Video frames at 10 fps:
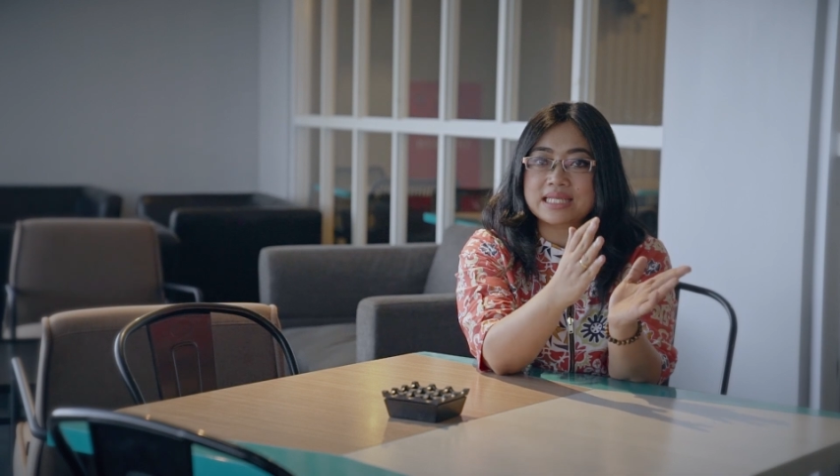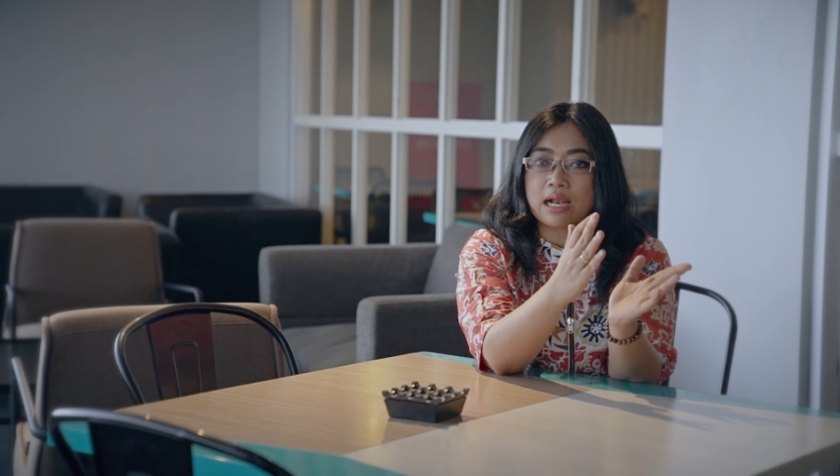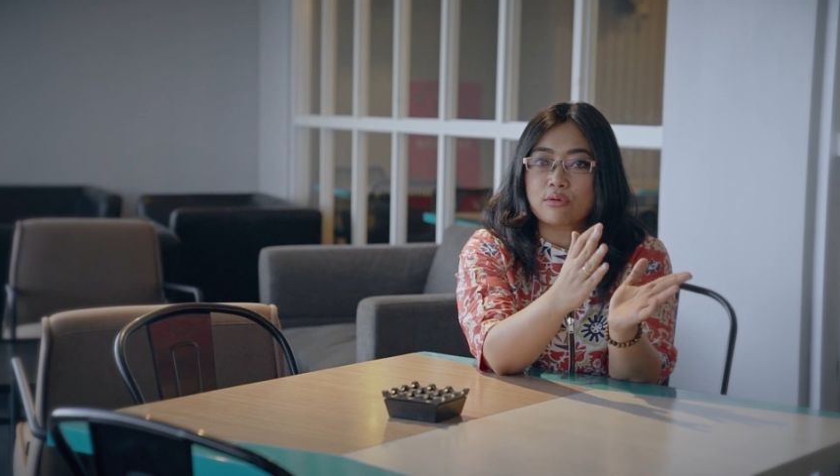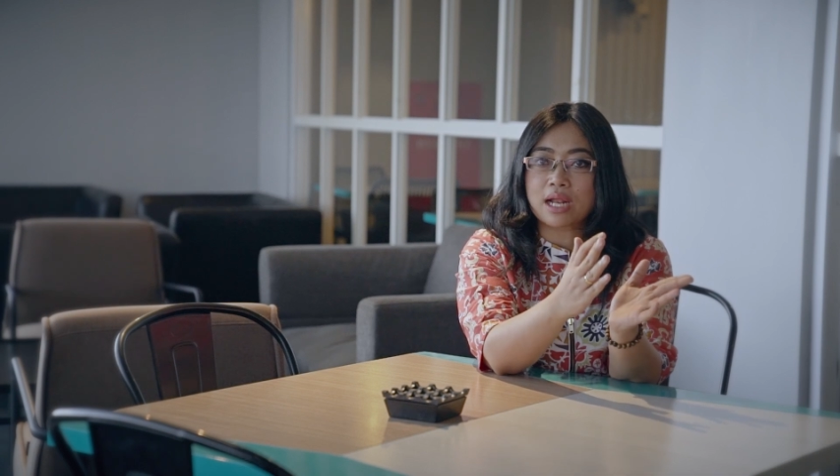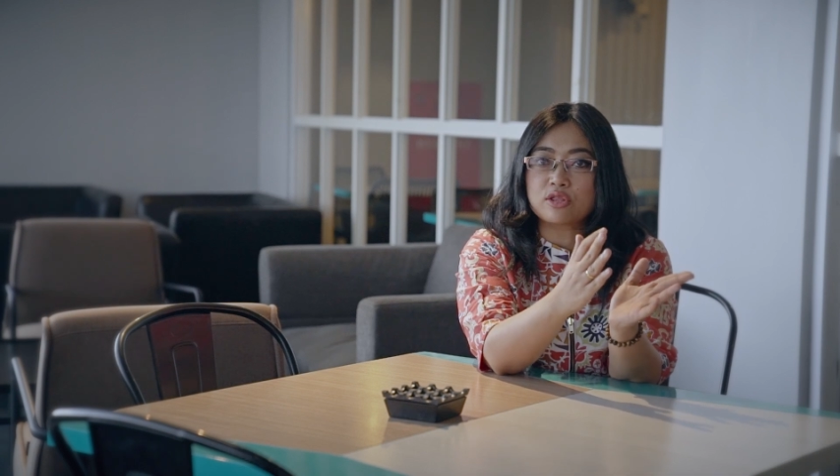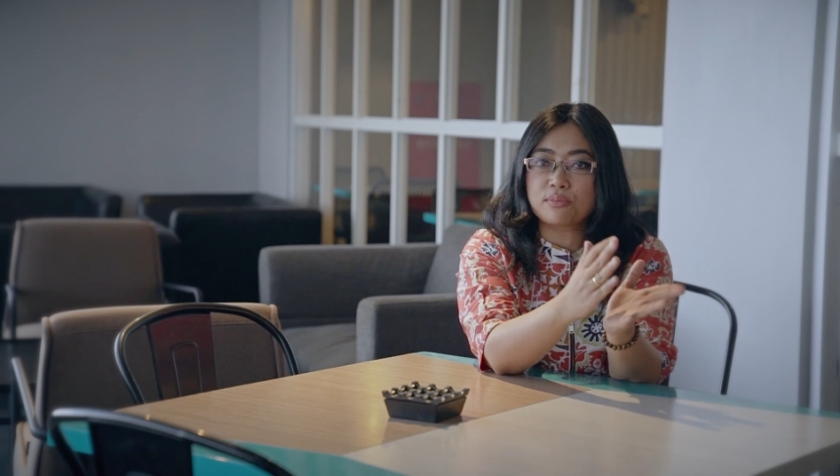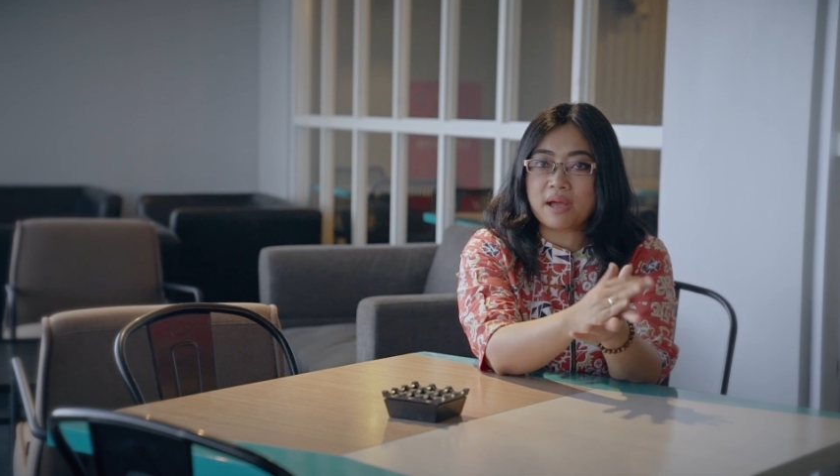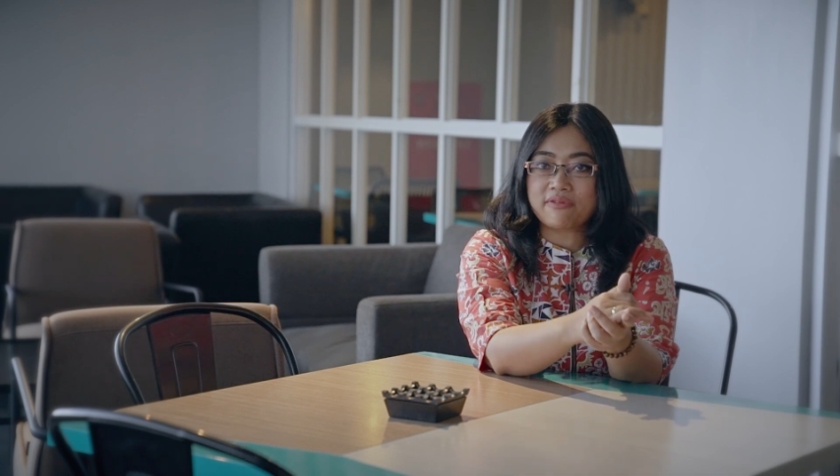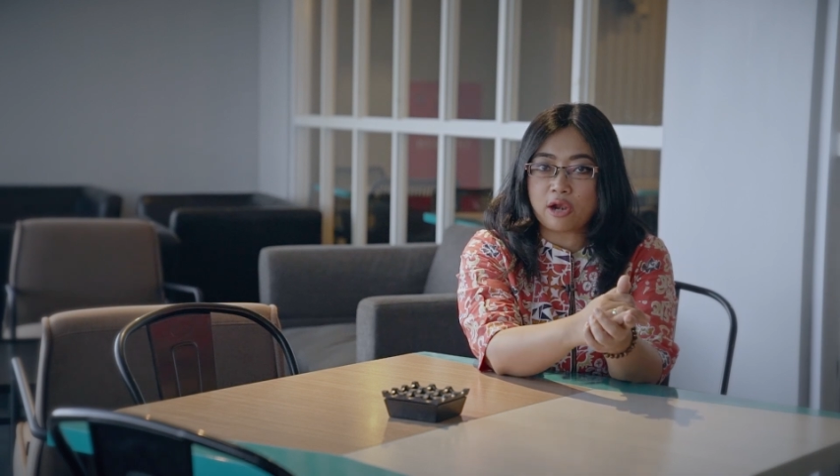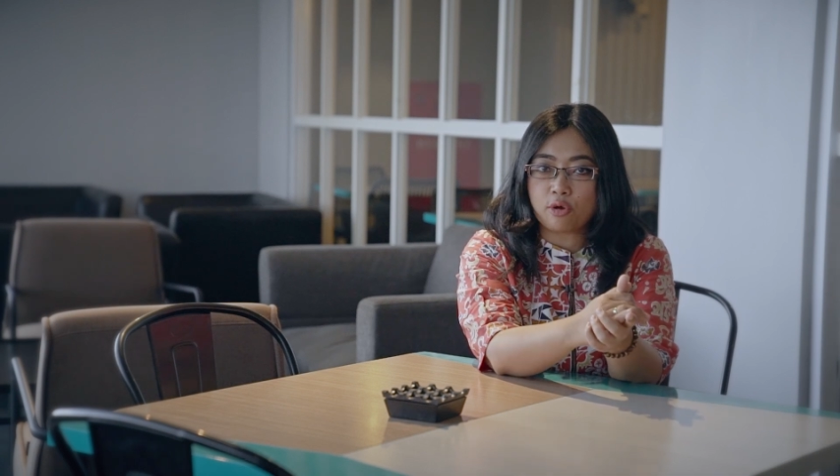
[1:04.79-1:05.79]
saluran
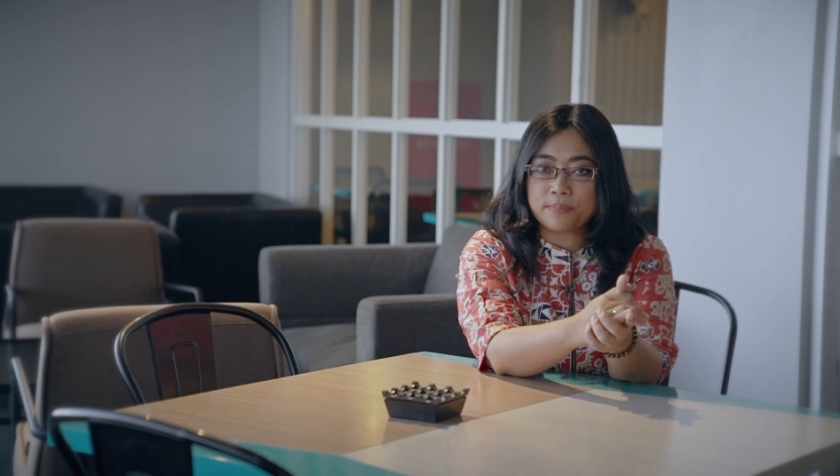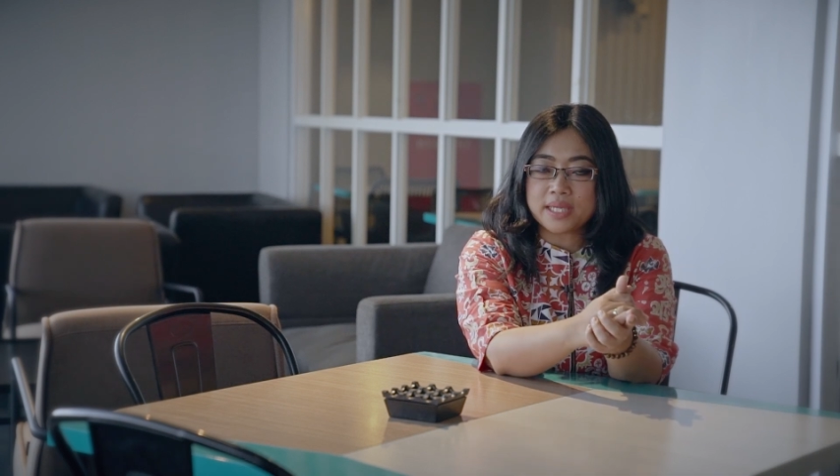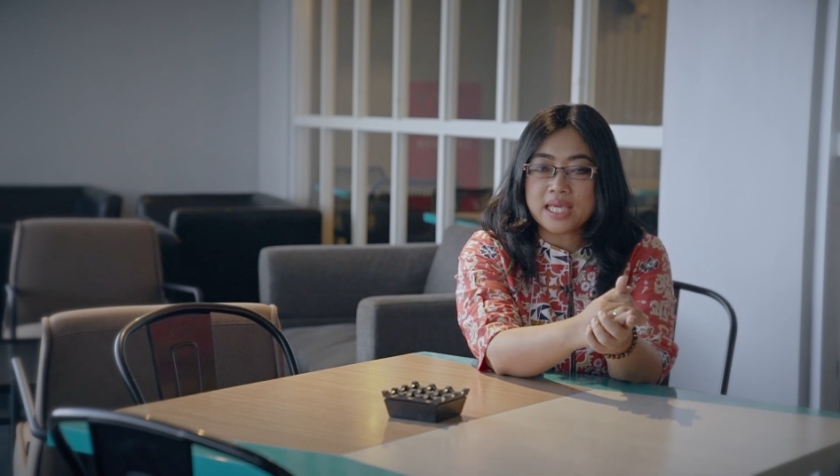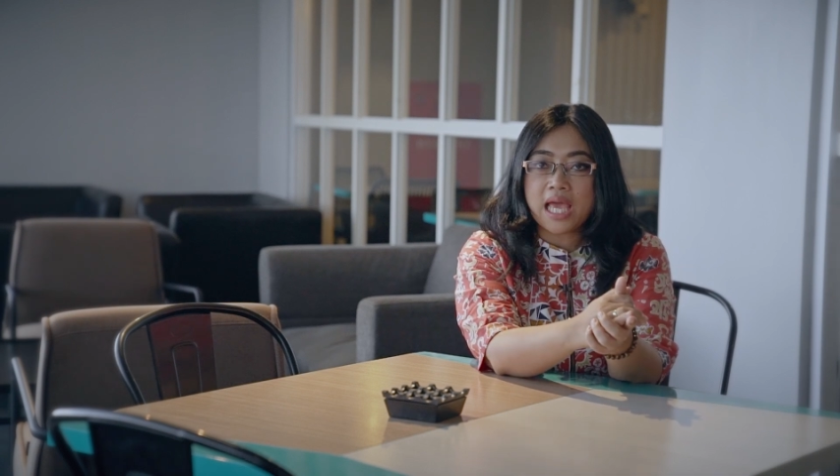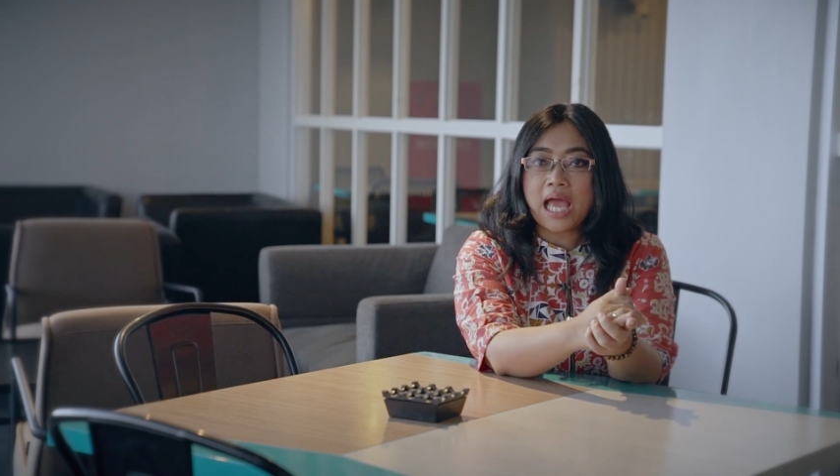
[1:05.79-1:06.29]
tuba falopi